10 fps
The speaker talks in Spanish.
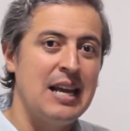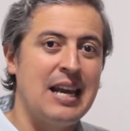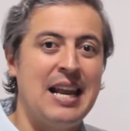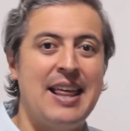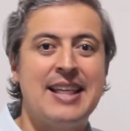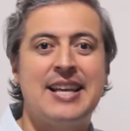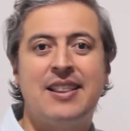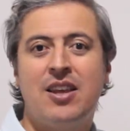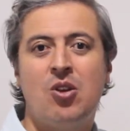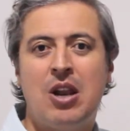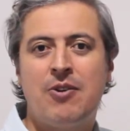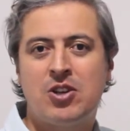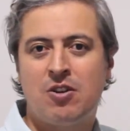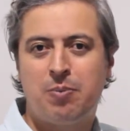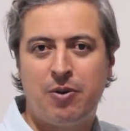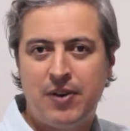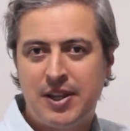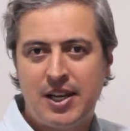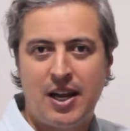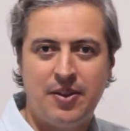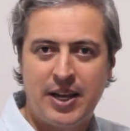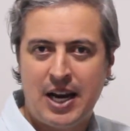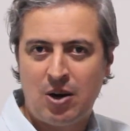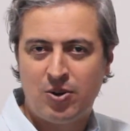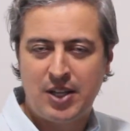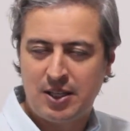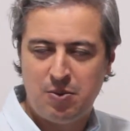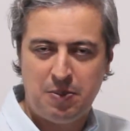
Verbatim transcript: que le dé sentido a la visión profética de Carlos XI.